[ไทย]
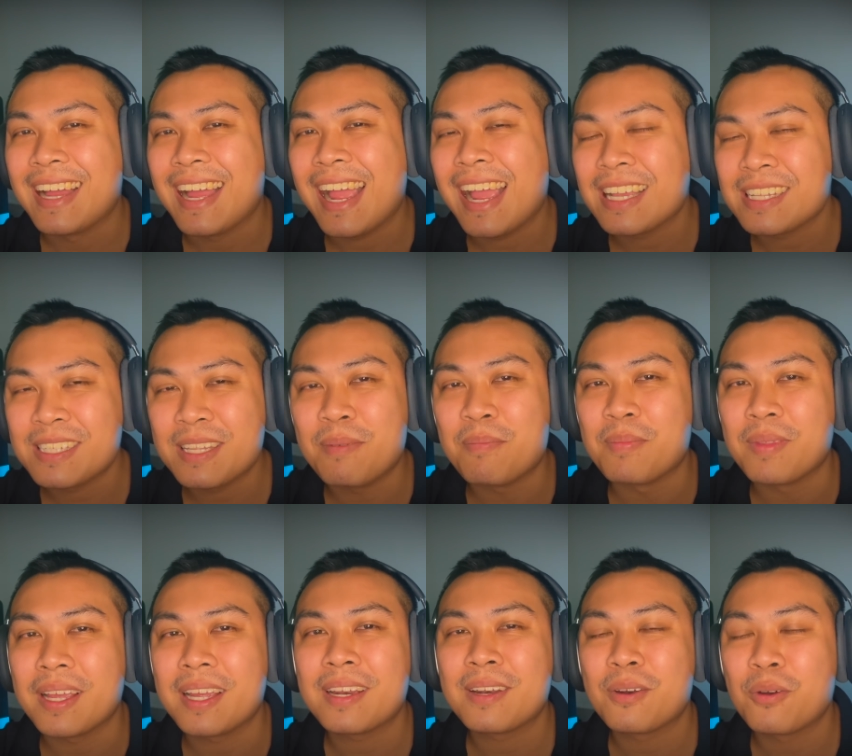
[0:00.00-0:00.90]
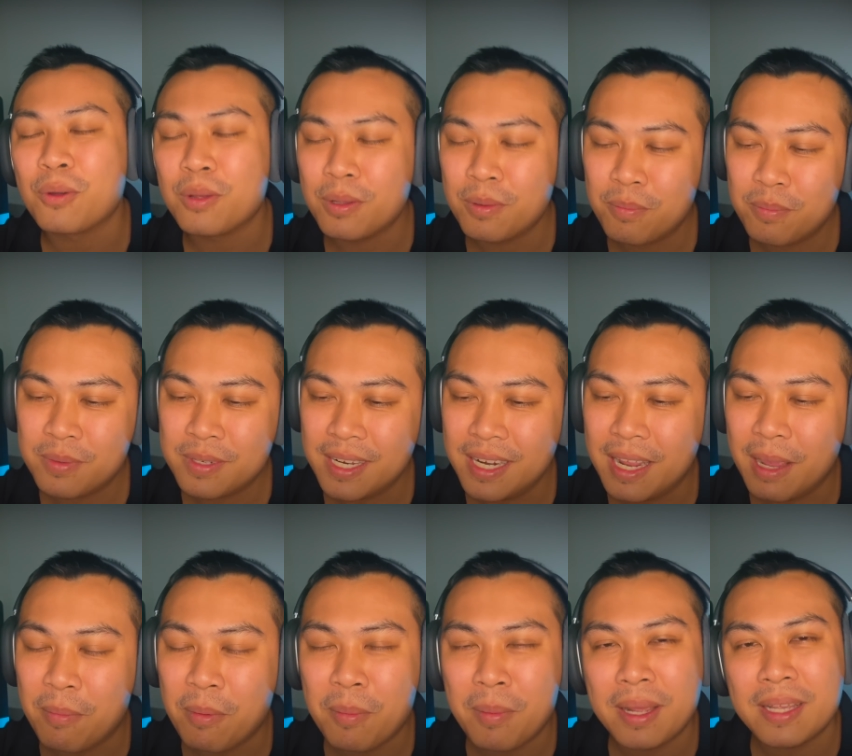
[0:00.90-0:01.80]
50 นะ โดยเฉลี่
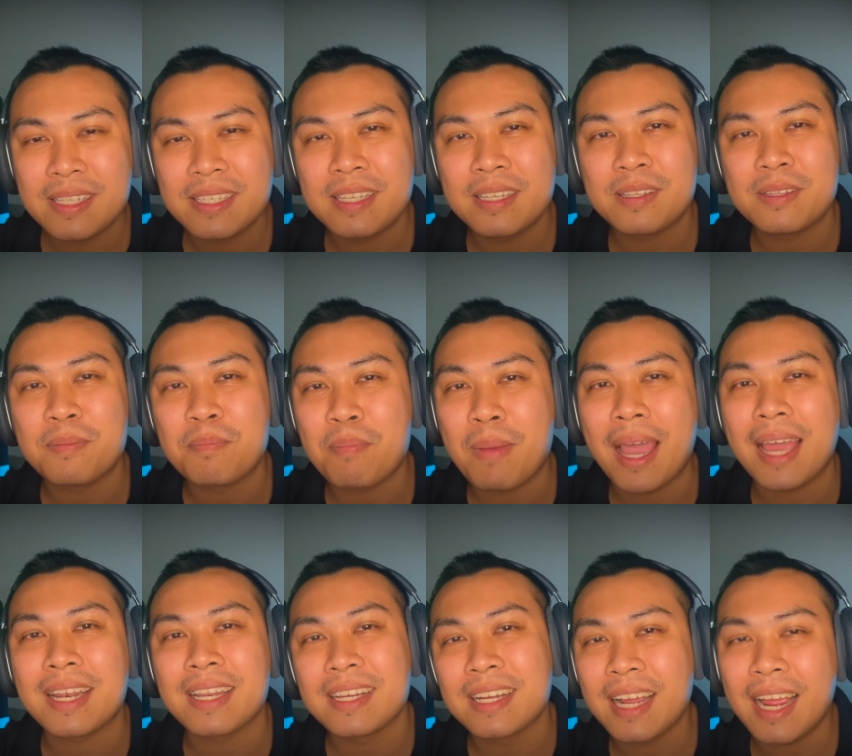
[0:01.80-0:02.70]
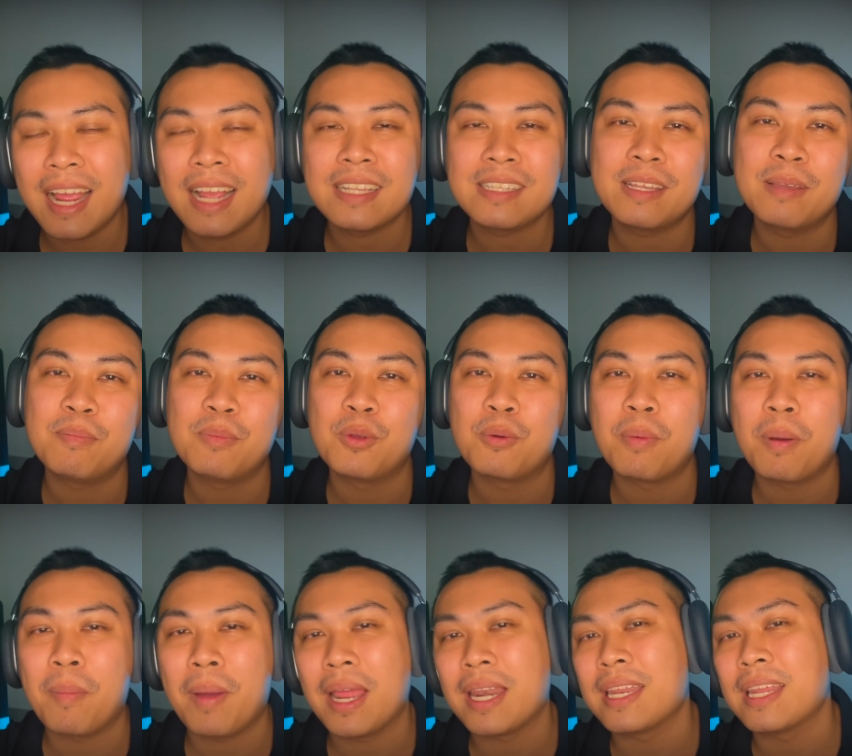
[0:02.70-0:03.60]
ยประมาณ 48 ถึง 50 อยู่ป
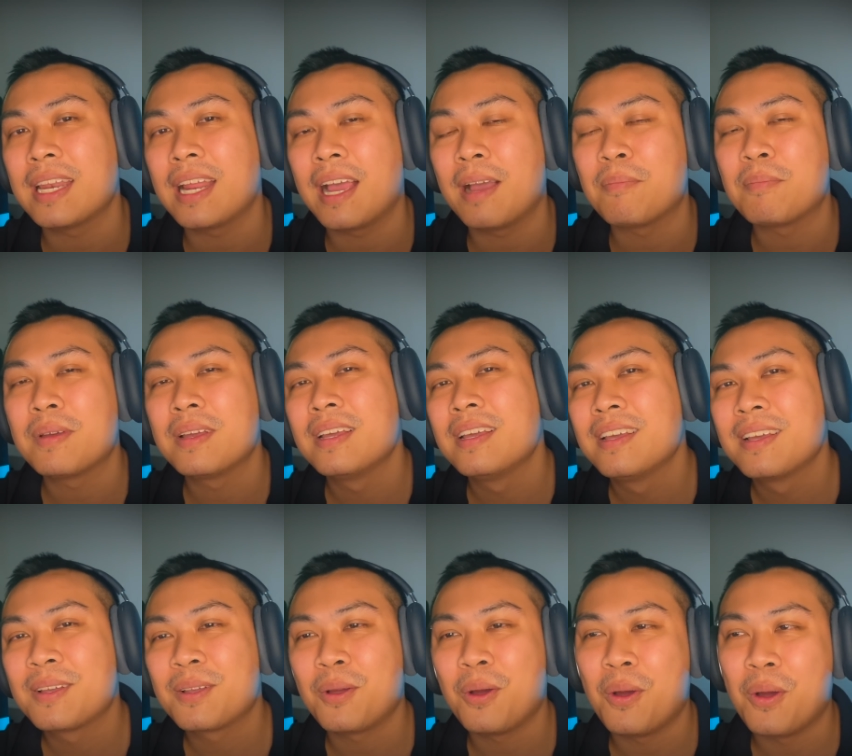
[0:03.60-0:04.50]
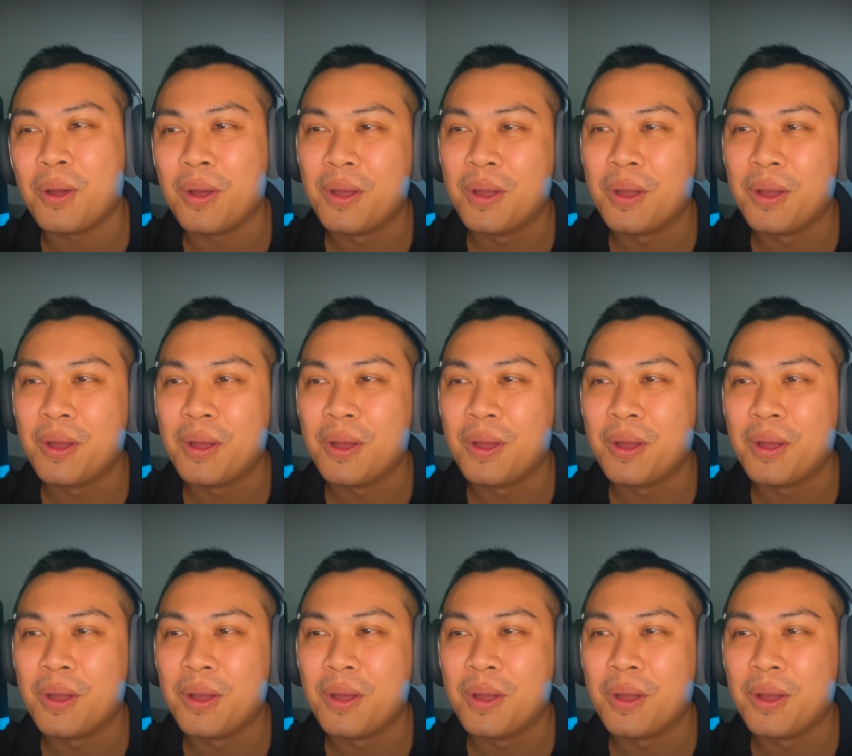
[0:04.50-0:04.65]
ระมาณนี้นะครับ ก็